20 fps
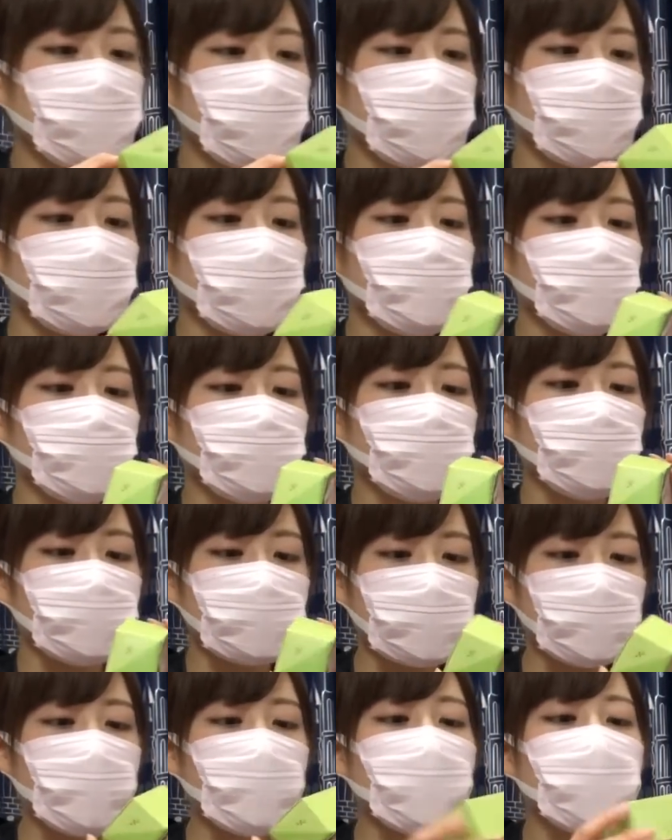してきたもの
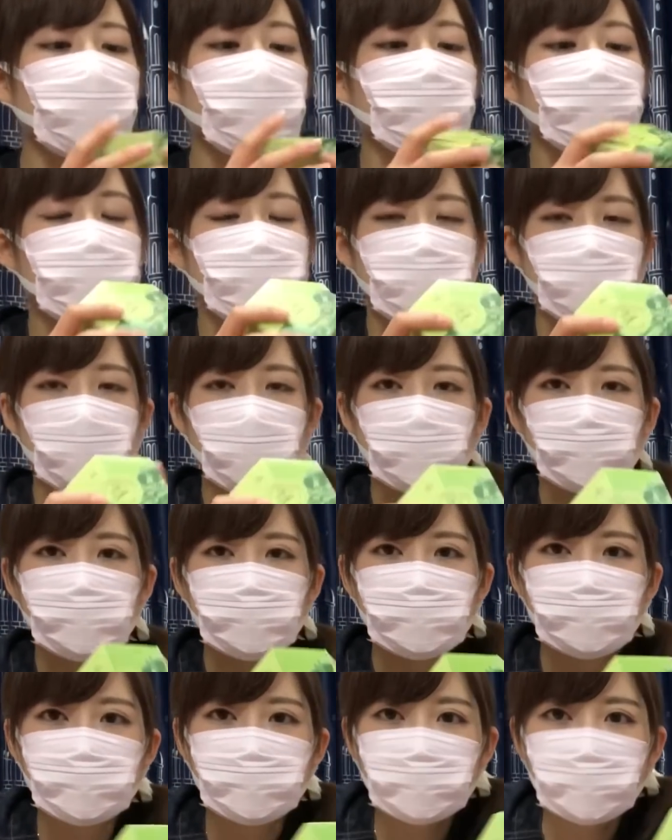がこれなんですよ
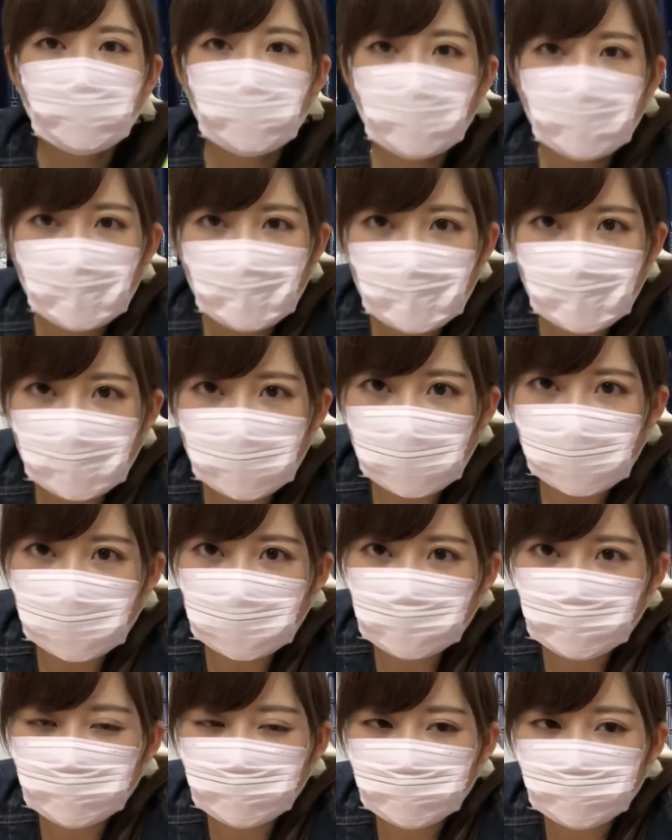は
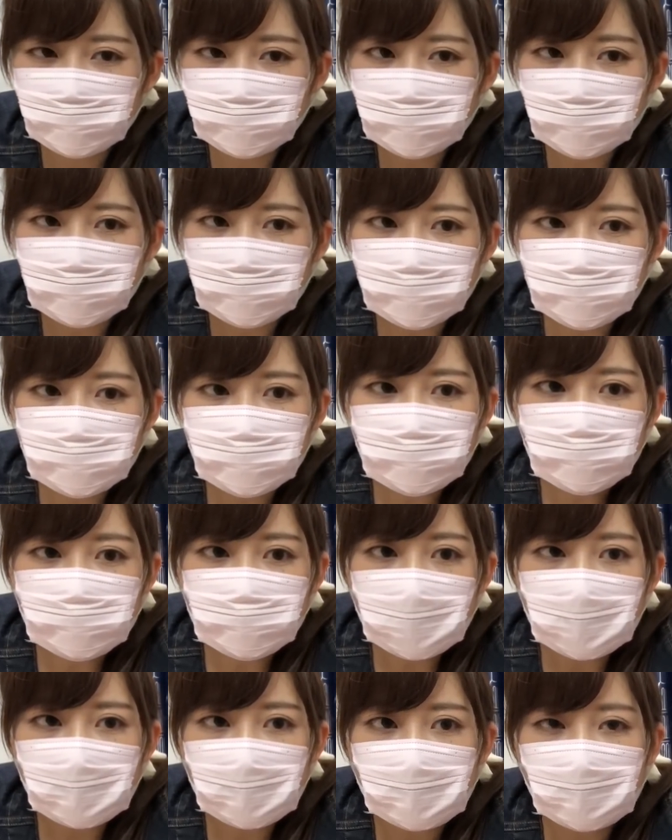い
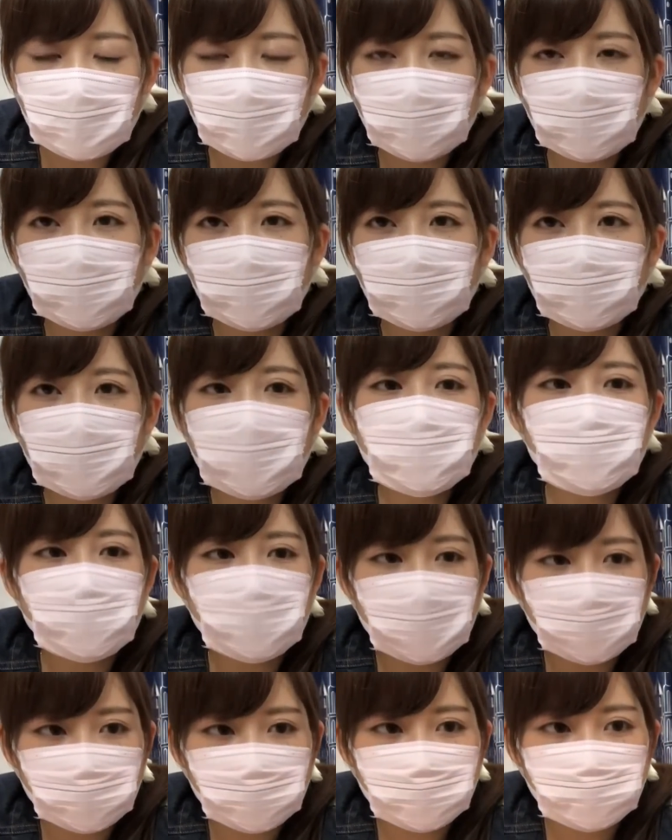えー、
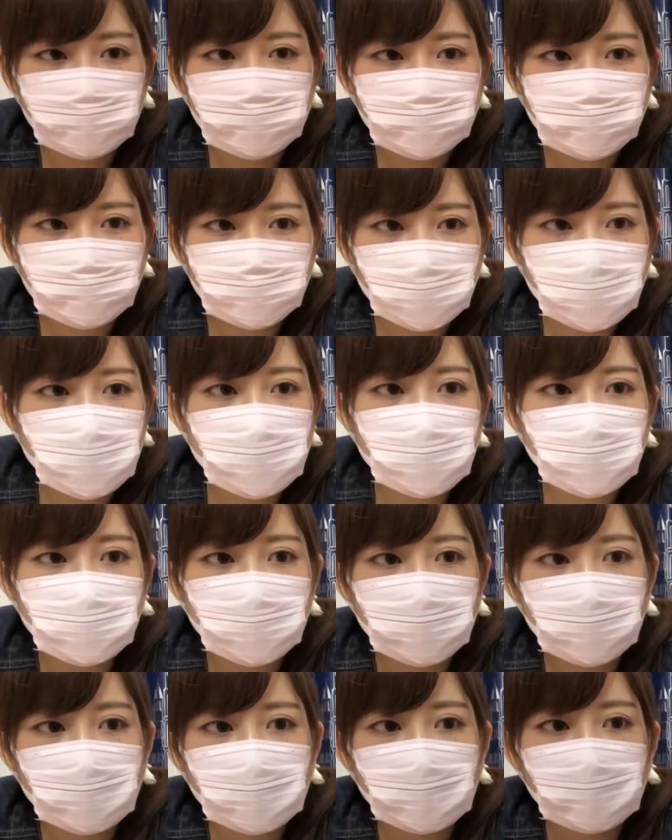ナチュラル
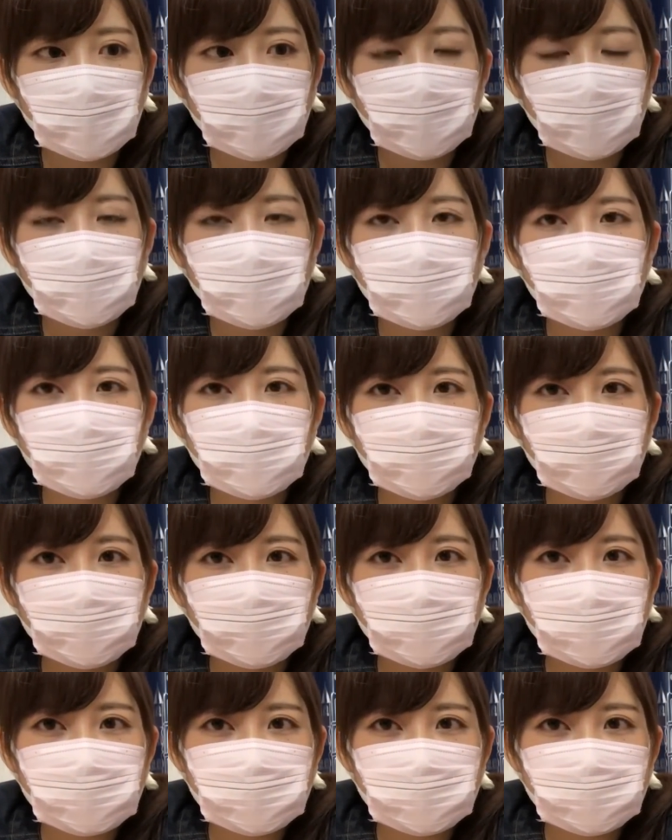の、えー、